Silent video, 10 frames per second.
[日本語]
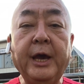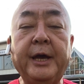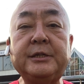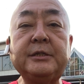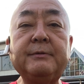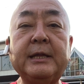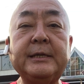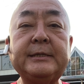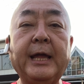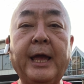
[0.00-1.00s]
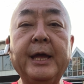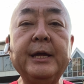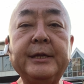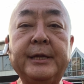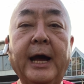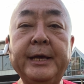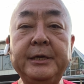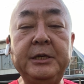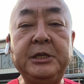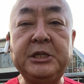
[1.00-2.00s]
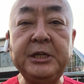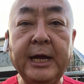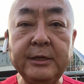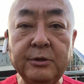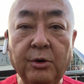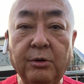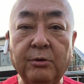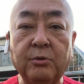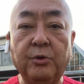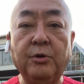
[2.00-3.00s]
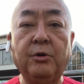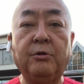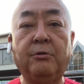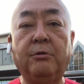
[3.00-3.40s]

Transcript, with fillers: え実はですね第1弾のこの